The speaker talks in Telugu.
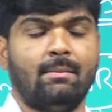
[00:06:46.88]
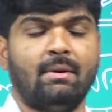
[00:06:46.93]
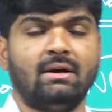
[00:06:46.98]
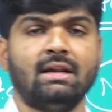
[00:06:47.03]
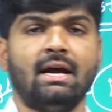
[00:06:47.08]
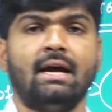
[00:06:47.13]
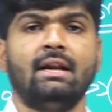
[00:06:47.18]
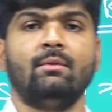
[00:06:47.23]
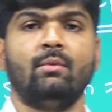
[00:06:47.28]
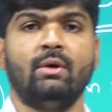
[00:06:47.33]

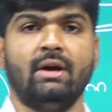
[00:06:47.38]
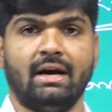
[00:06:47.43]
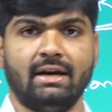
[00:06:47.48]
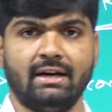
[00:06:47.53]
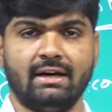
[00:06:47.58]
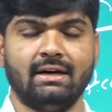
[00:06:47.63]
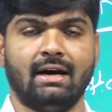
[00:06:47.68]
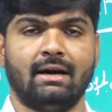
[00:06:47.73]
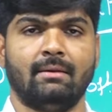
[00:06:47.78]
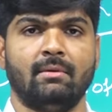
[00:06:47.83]
కాబట్టి ఆయన పోయి
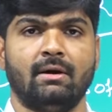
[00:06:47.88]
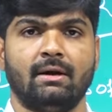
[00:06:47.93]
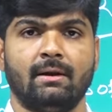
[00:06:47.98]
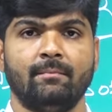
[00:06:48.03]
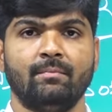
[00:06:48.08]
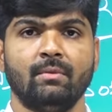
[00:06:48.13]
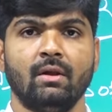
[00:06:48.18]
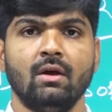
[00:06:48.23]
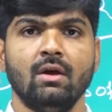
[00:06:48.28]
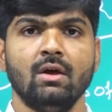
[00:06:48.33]
అడిగిన అనమాట
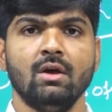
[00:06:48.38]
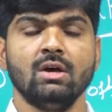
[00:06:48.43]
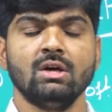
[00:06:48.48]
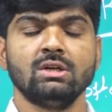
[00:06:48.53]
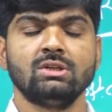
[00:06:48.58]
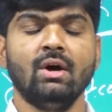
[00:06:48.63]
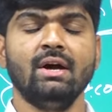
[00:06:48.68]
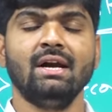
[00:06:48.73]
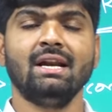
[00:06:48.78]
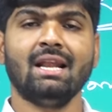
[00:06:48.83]

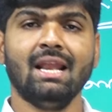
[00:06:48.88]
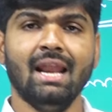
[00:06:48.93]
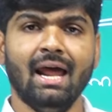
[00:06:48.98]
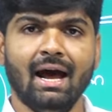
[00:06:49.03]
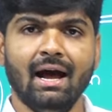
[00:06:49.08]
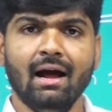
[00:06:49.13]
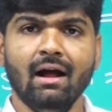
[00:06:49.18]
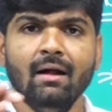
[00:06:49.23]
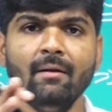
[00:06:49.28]
సో ఇట్లా